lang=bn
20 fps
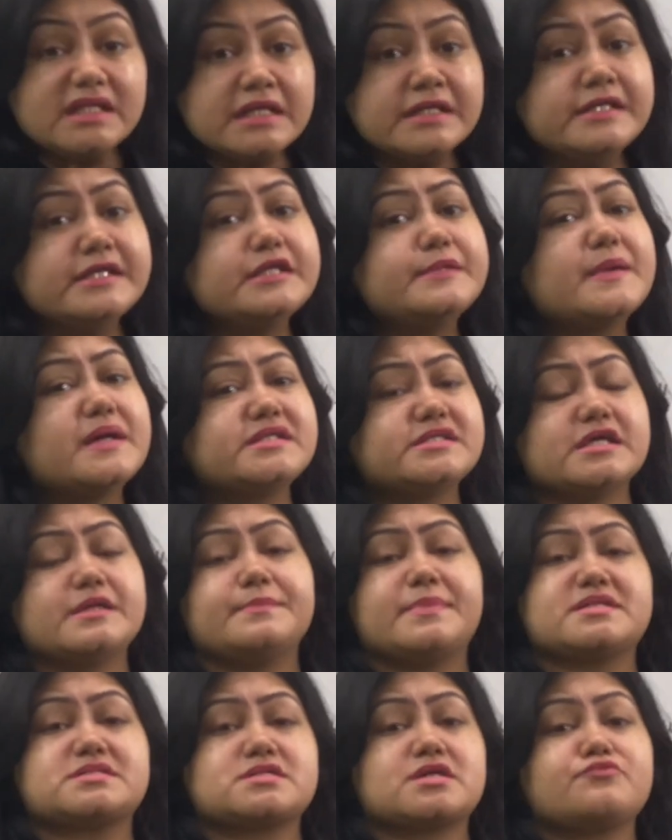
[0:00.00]
নিট বা
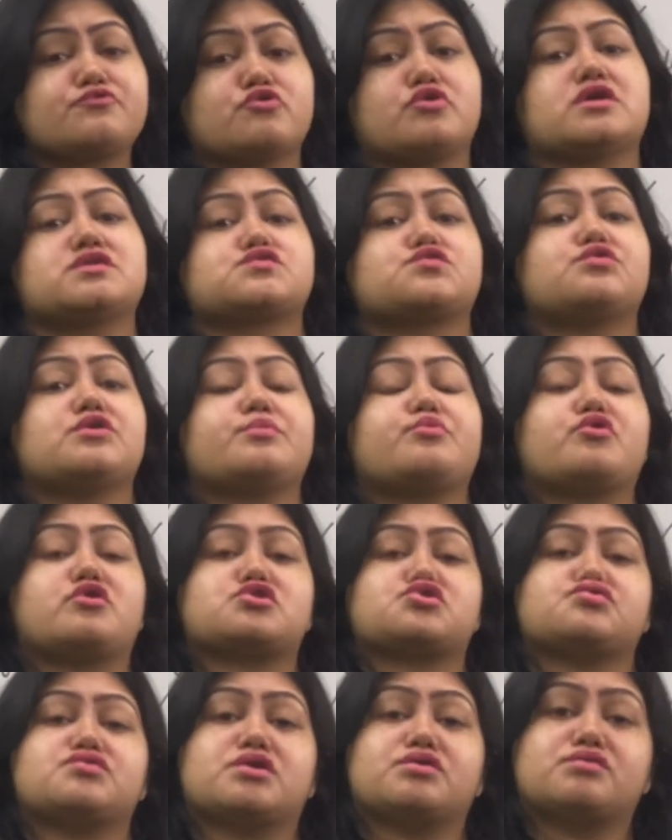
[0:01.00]
পাসকে ফোকাস করে
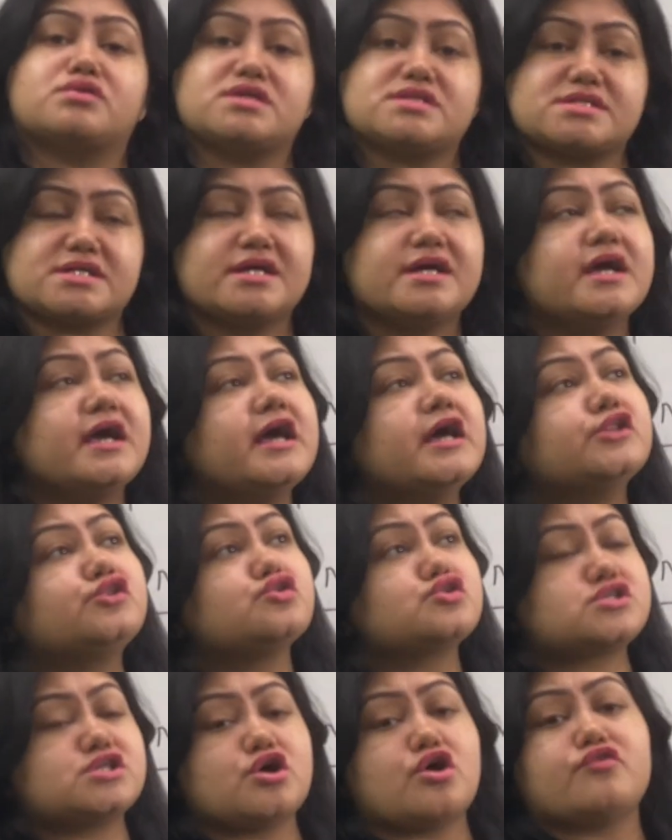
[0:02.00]
পড়াশোনা করেছে
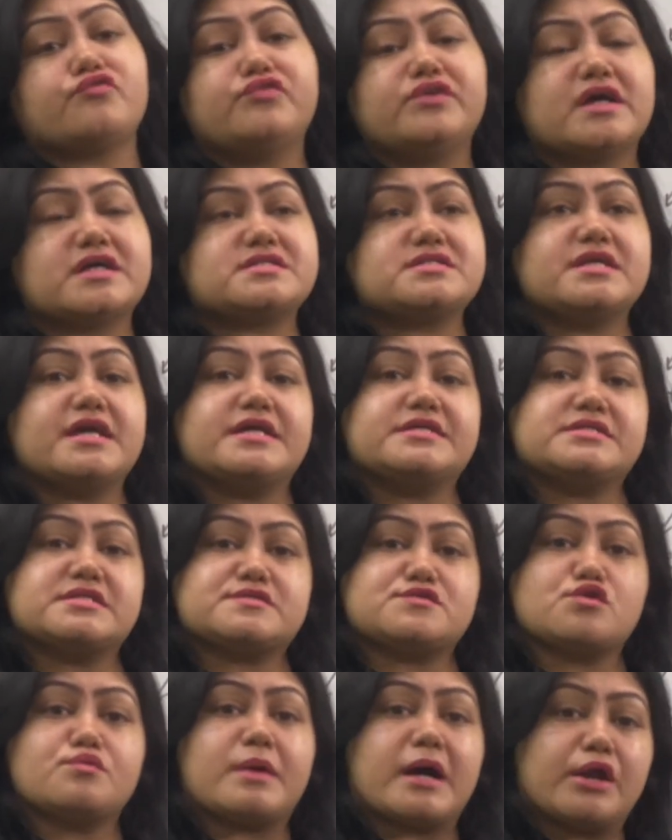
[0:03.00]
তো সে অবভিয়াসলি
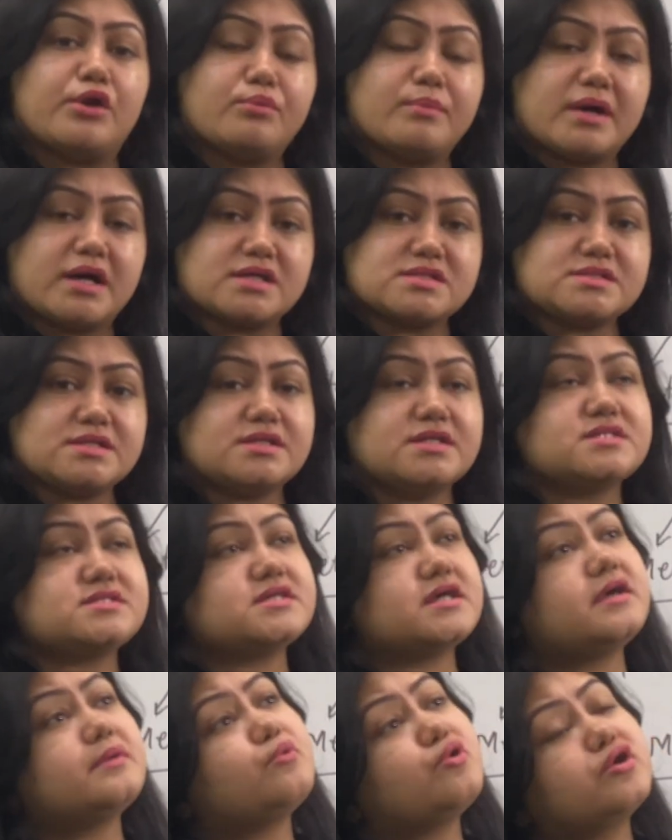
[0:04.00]
এইচএসেও ভালো মার্কস
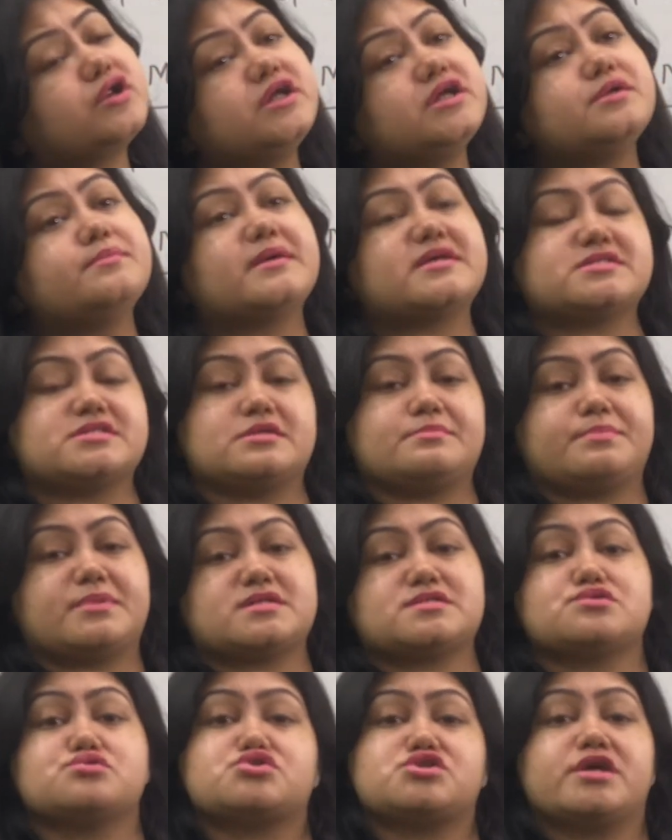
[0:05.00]
এনেছে এবং নিট বা
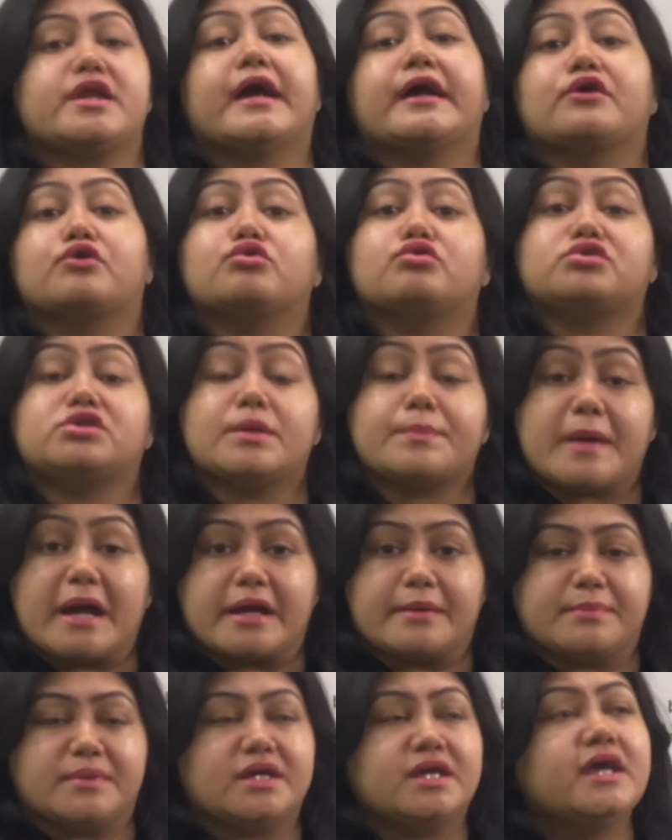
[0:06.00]
পাসেও সে র্যাঙ্ক করতে
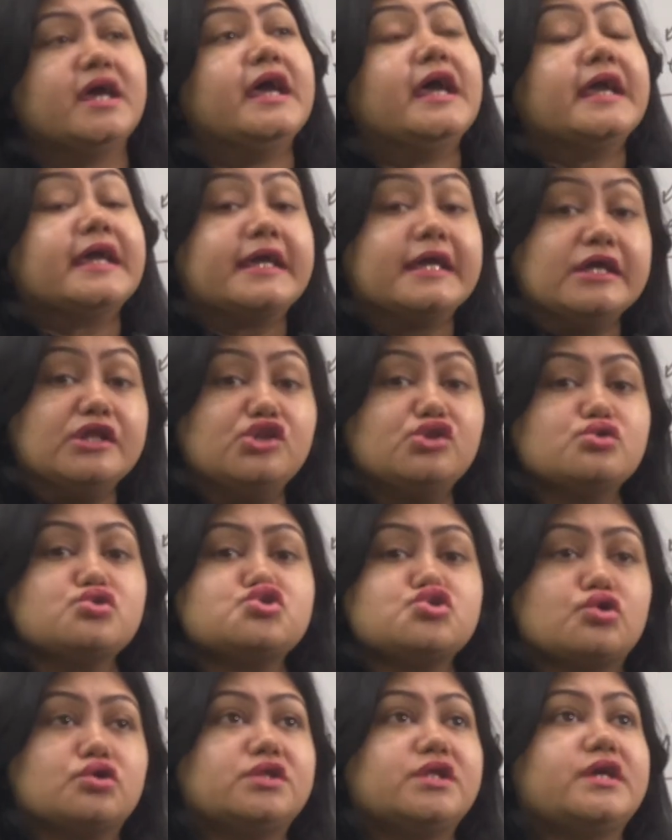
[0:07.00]
পারবে কিন্তু
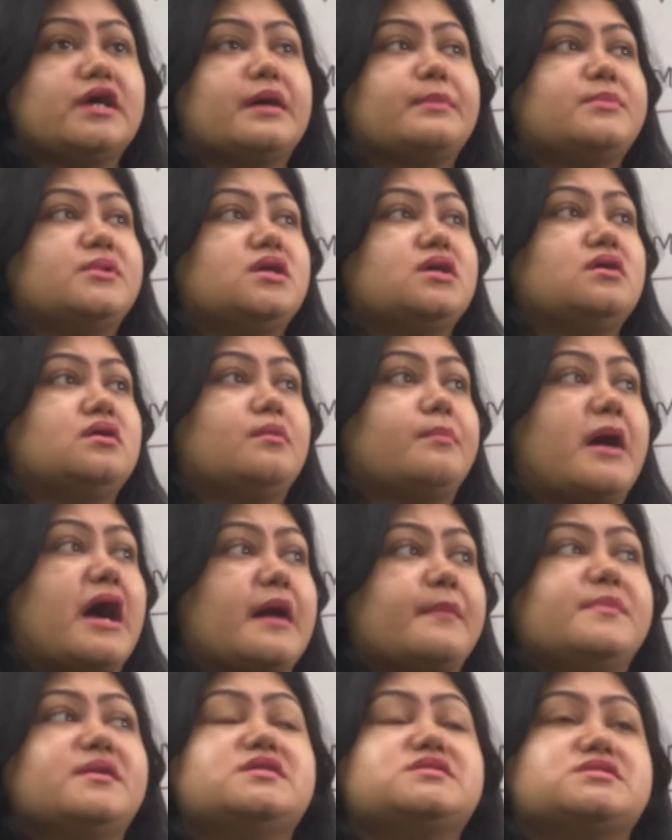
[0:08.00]
যদি আমি
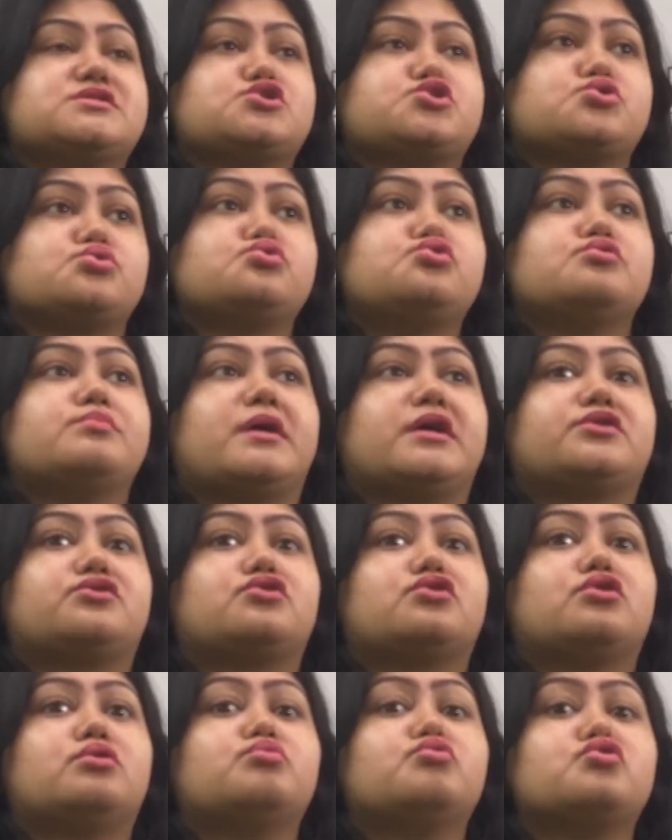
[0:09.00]
ভাবি যে
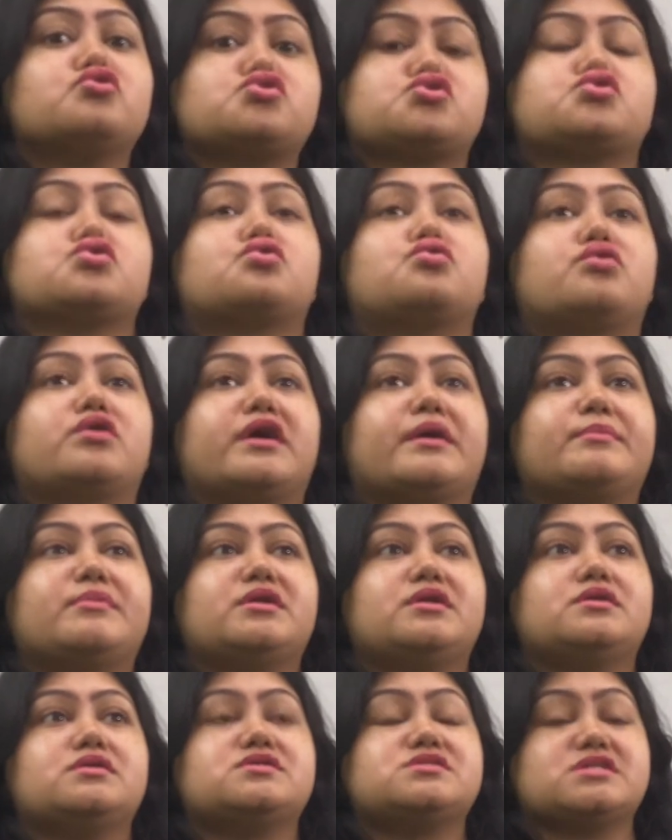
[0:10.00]
শুধুমাত্র মুখস্থ করে
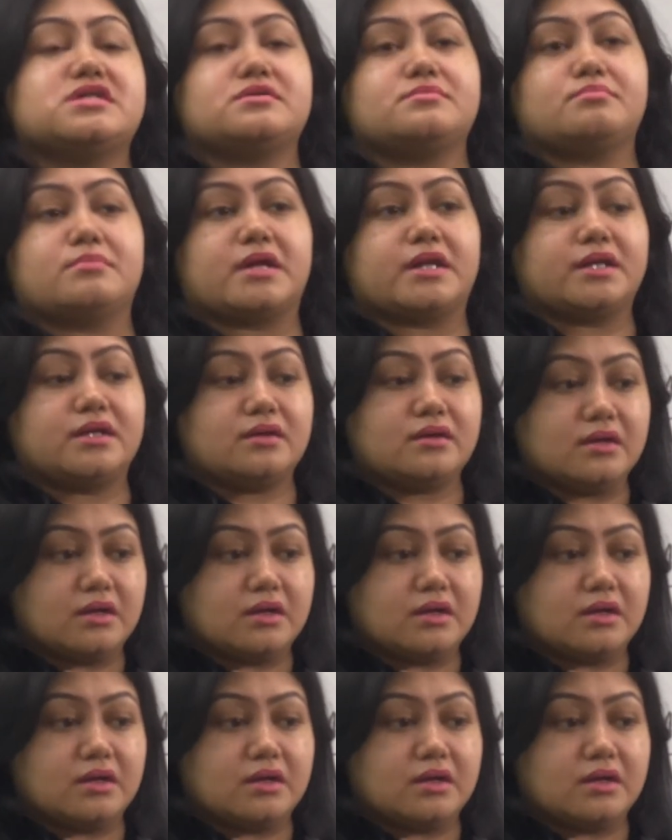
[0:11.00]
আমি যে মানে